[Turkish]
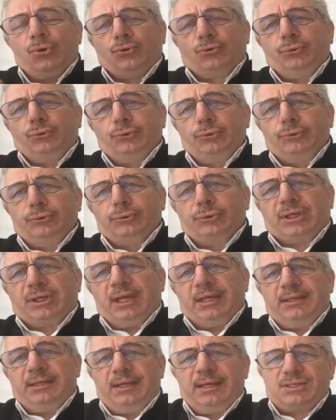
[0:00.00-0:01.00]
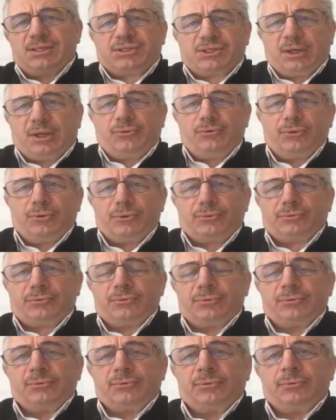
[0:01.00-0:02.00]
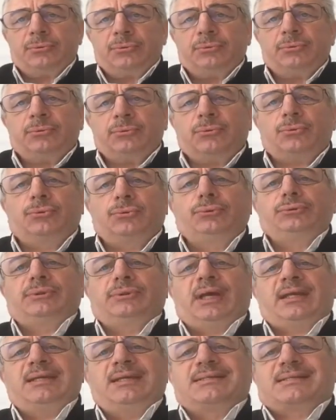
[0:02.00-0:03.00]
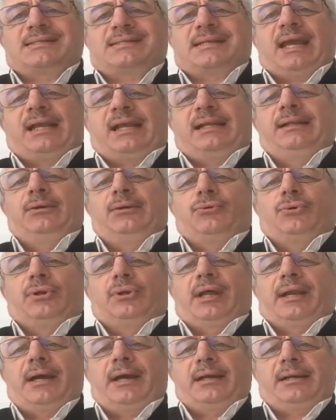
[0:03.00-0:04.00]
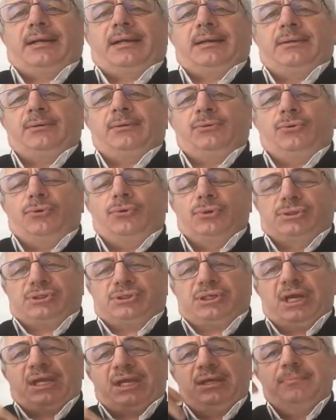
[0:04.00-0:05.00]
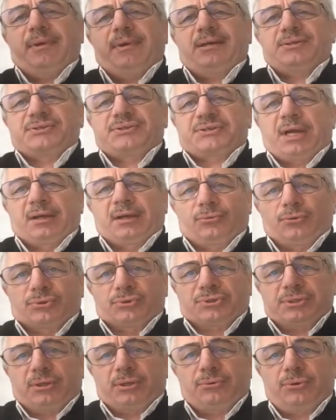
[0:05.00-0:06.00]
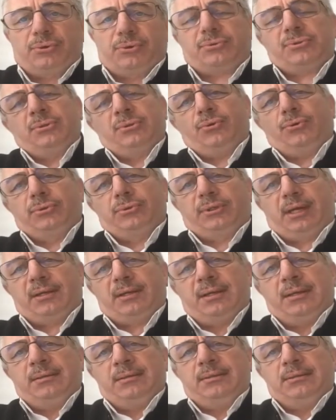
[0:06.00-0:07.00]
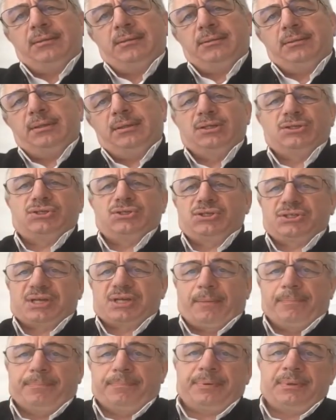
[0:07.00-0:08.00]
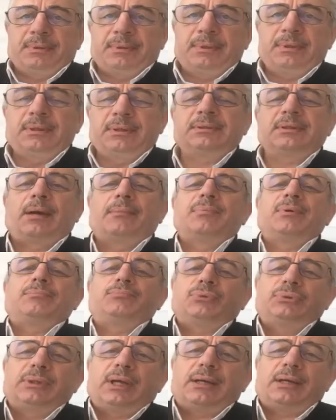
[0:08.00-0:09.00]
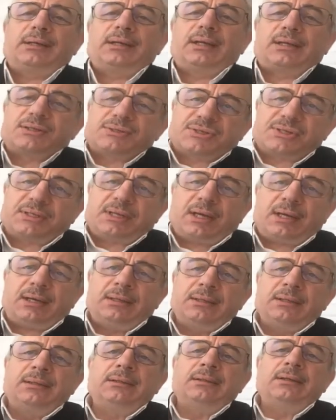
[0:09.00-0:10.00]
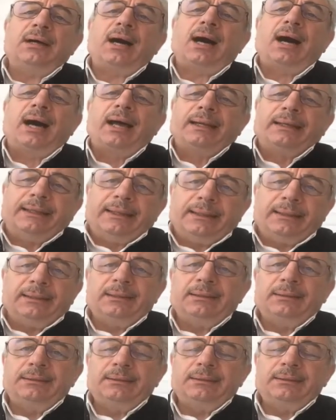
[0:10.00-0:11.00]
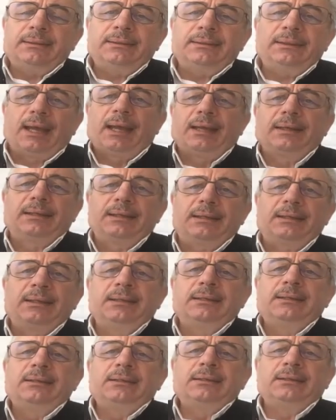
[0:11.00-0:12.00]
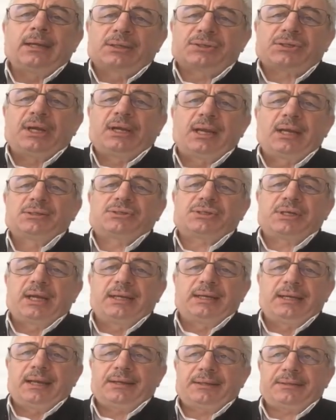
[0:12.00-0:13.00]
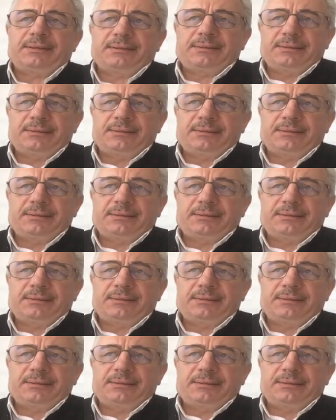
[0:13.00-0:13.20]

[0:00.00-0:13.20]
o kulunu kendine çekiyor, kul da istekli olarak o çekime rıza gösteriyor. O da incizam. Tabii bunların ikisi de hal yani yaşanan şeyler.